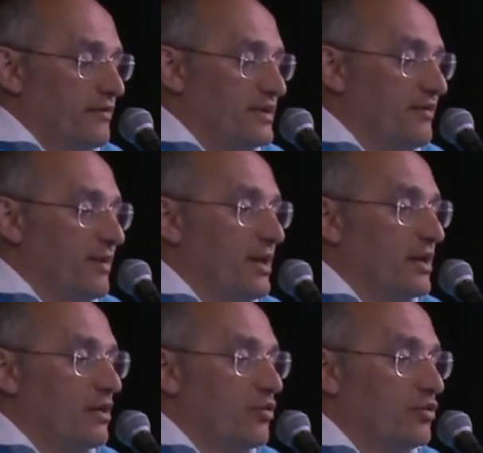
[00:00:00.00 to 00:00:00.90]
В
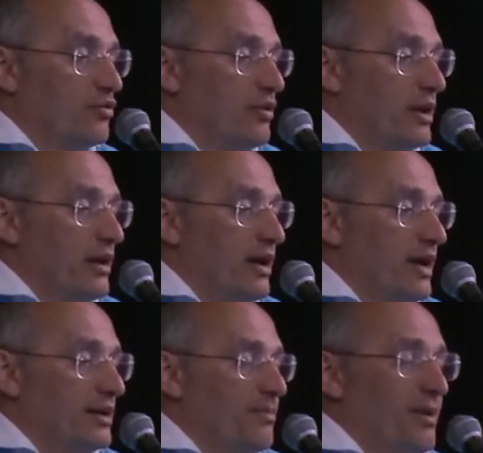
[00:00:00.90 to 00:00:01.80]
современной культуре
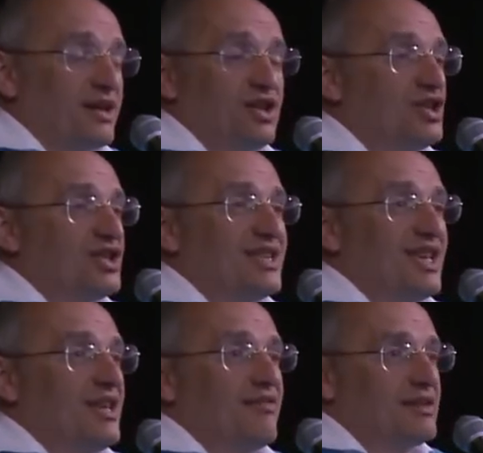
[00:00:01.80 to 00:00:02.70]
это
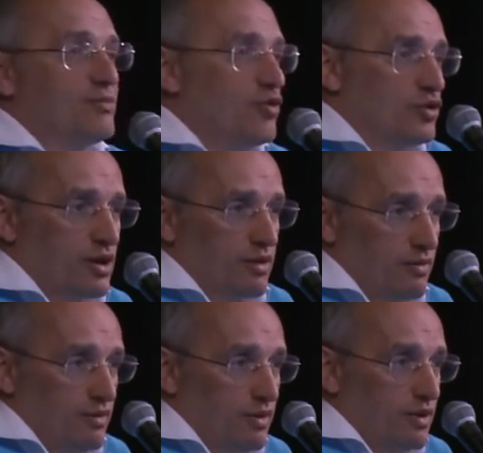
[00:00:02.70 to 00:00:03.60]
практически невозможно.
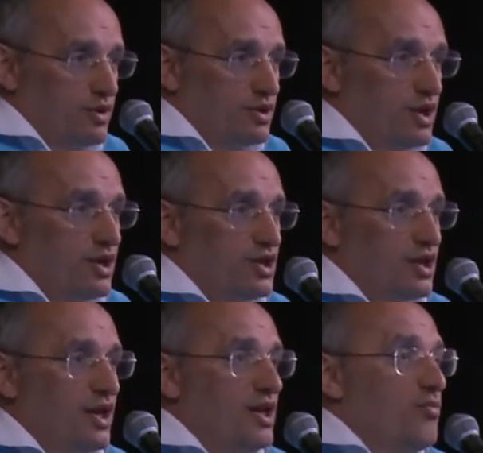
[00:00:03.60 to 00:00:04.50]

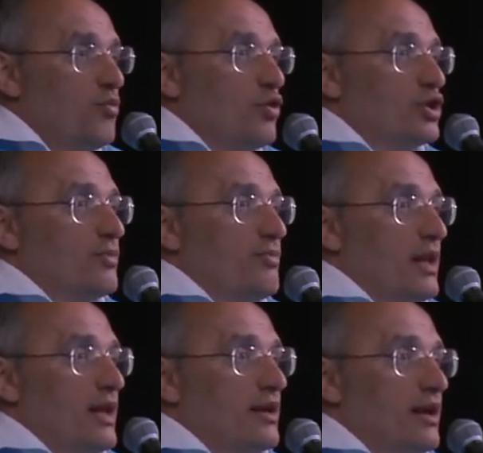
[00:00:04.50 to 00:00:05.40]
Женщина не может
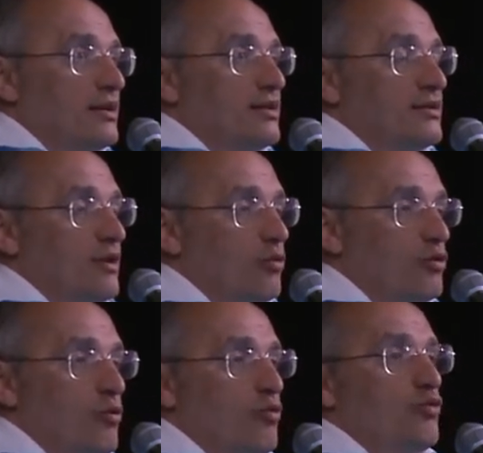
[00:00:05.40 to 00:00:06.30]
принять как сестру
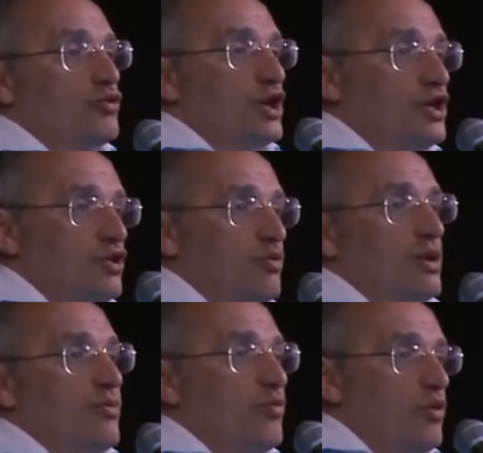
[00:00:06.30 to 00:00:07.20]
другую женщину,
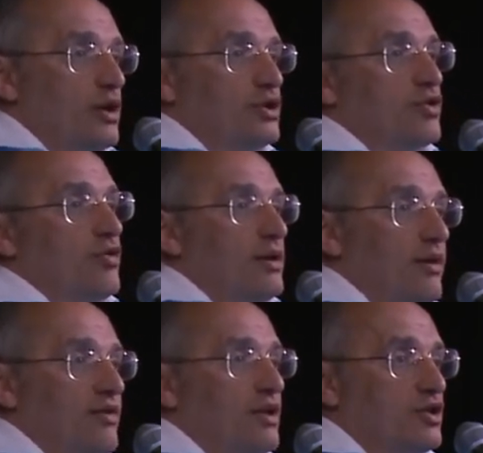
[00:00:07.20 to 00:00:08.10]
тем более, что
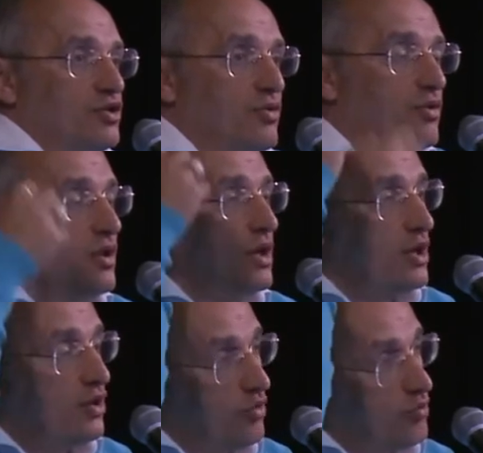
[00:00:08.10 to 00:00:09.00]
она видит, что
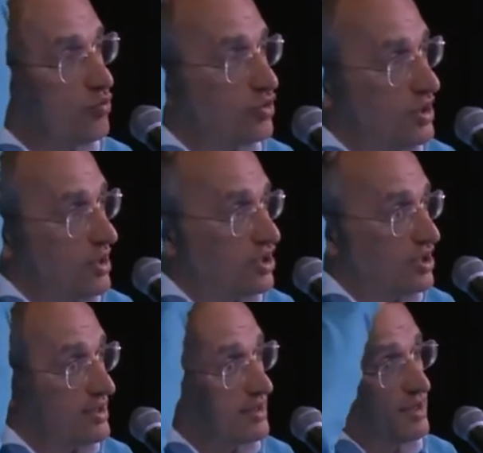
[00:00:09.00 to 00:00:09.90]
ее муж
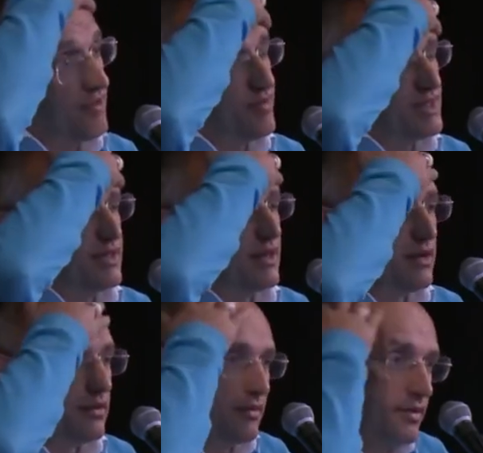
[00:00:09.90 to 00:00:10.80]
ложится с ней в постель.